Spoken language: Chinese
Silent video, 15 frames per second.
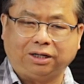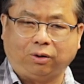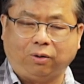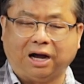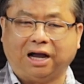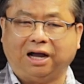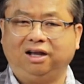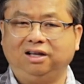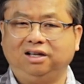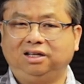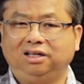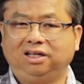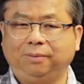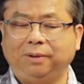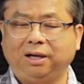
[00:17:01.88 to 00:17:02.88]
的话，
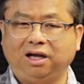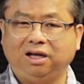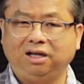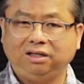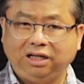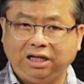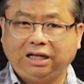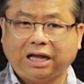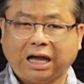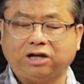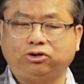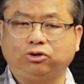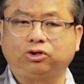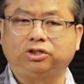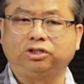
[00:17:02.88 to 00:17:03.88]
那么应该
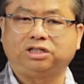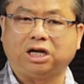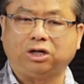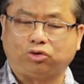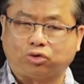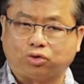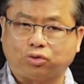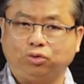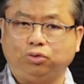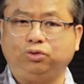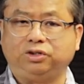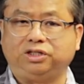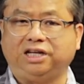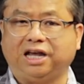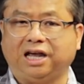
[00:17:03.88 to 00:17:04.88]
就是在
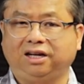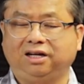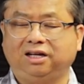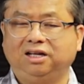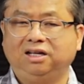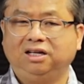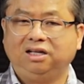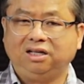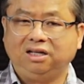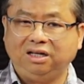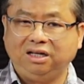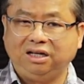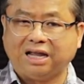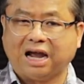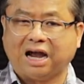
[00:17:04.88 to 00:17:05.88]
主前
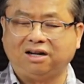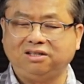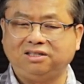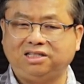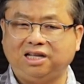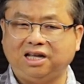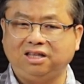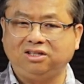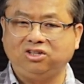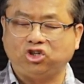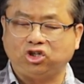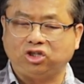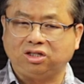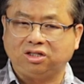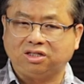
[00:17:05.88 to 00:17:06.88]
两千
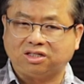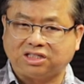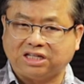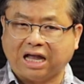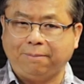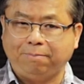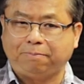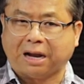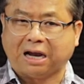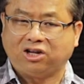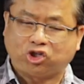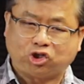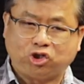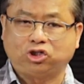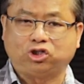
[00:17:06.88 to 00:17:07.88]
三百
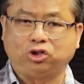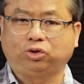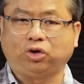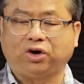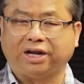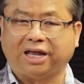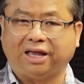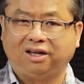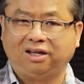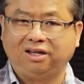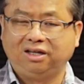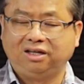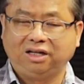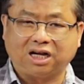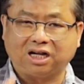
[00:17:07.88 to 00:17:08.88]
四十多年，
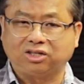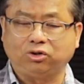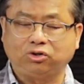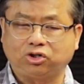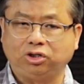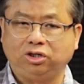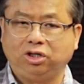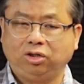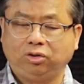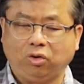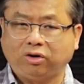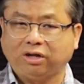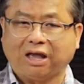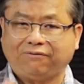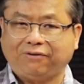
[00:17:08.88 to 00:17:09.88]
那个就是
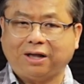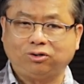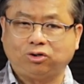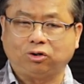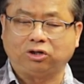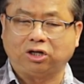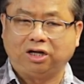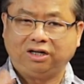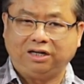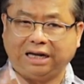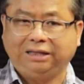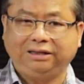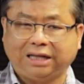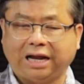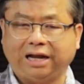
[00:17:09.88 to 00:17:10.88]
挪亚方舟的
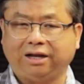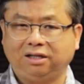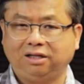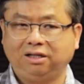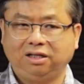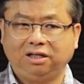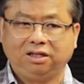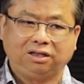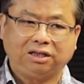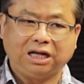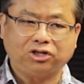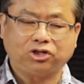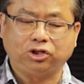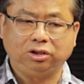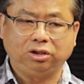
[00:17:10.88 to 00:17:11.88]
年代。
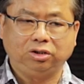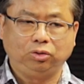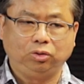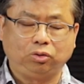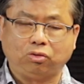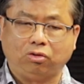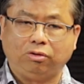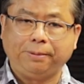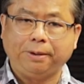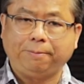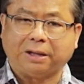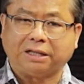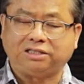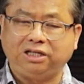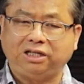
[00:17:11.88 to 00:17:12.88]
但是如果我们
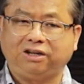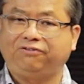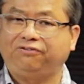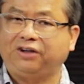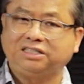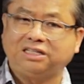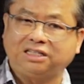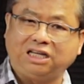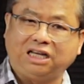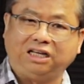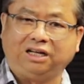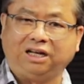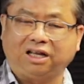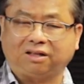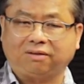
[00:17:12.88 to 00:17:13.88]
把这个放在这
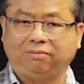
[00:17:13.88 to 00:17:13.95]
里呢，